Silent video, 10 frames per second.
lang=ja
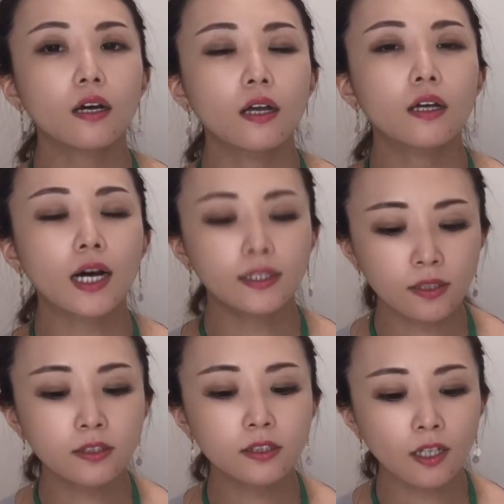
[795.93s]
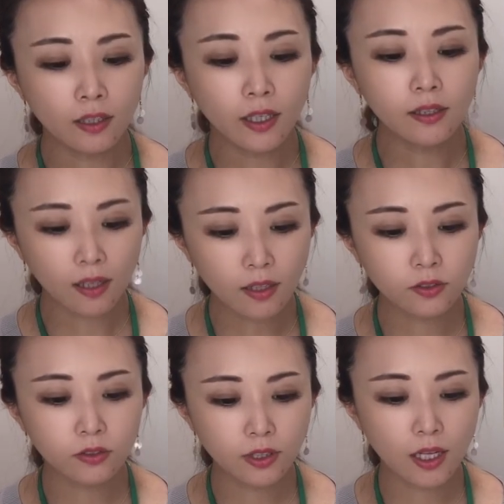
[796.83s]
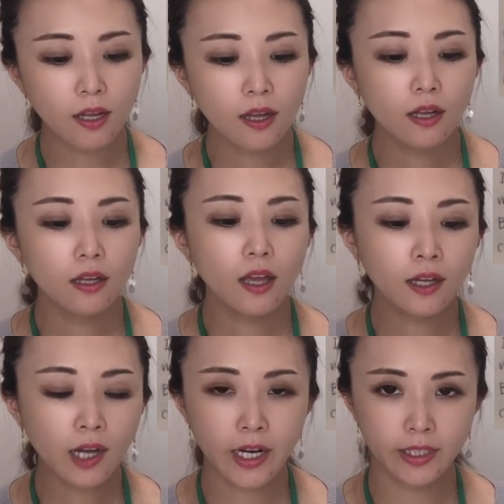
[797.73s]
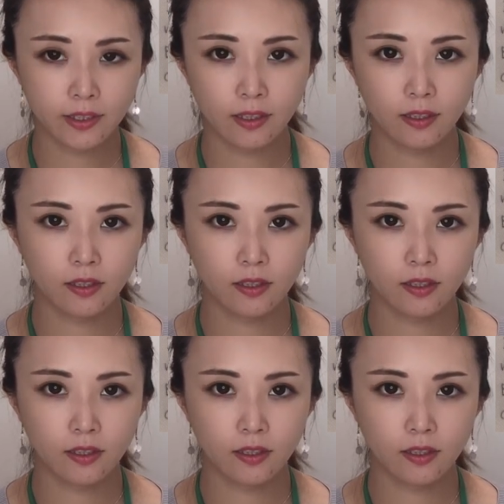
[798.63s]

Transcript: えー、観察してあげてそしてエンカレッジ